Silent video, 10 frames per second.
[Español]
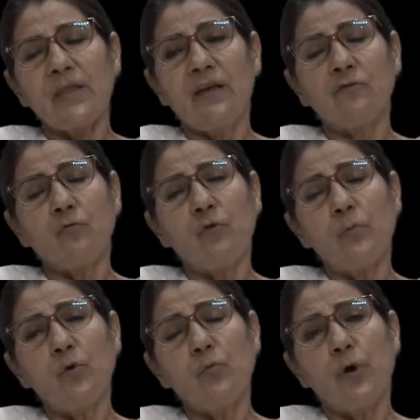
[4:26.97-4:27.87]
esto fue
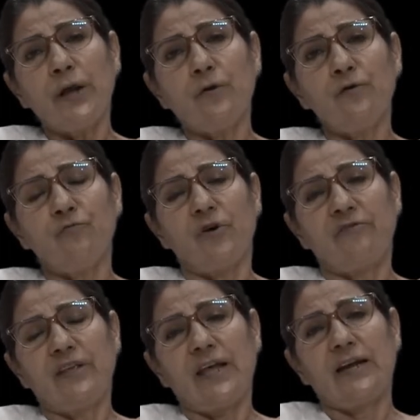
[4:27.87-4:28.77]
muy bueno y fue
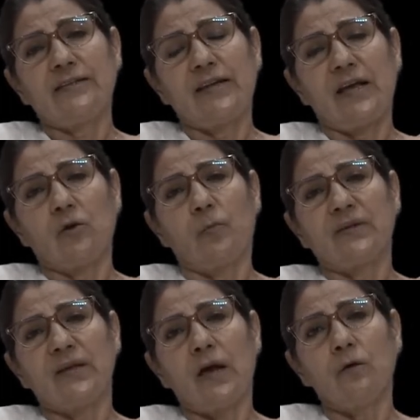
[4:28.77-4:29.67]
a finales del año
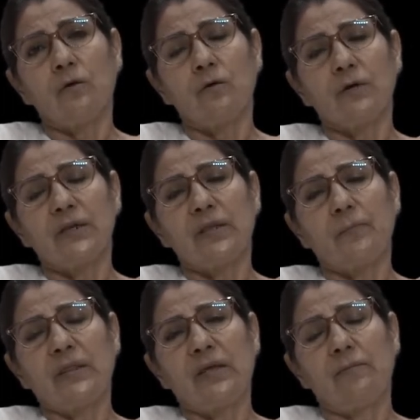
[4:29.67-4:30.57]
pasado,
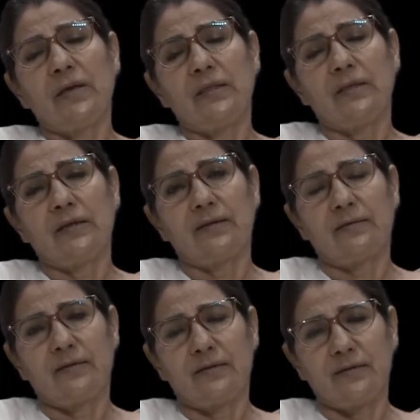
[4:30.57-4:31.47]
concretamente el 23
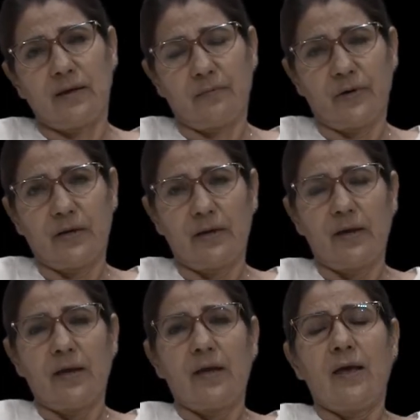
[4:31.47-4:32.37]
de diciembre.
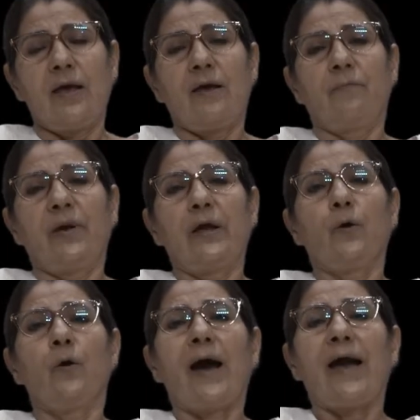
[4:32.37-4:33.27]

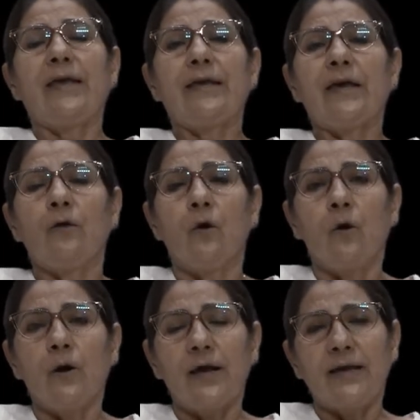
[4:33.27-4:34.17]
Pero ahí
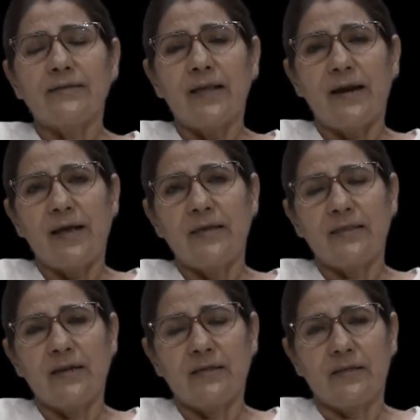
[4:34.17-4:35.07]
quedó esta ley
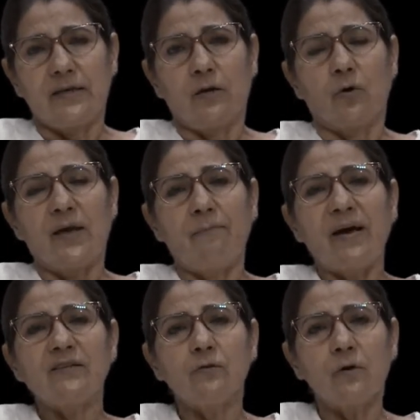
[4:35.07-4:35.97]
en el tintero. ¿Qué
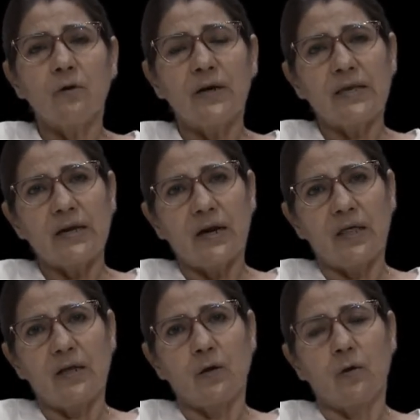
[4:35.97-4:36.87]
pasó con la
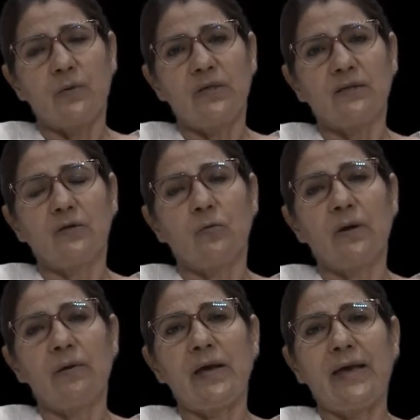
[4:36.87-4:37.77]
llegada del
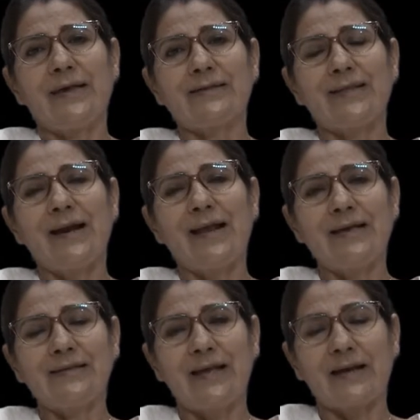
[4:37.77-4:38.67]
COVID-19? Esta
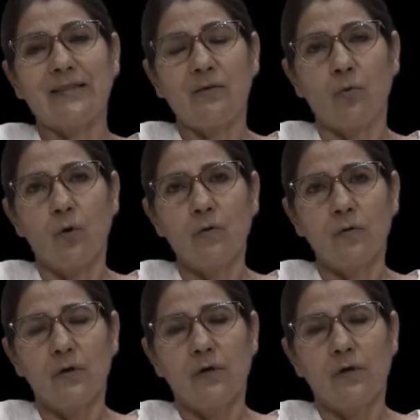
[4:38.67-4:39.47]
ley se activó,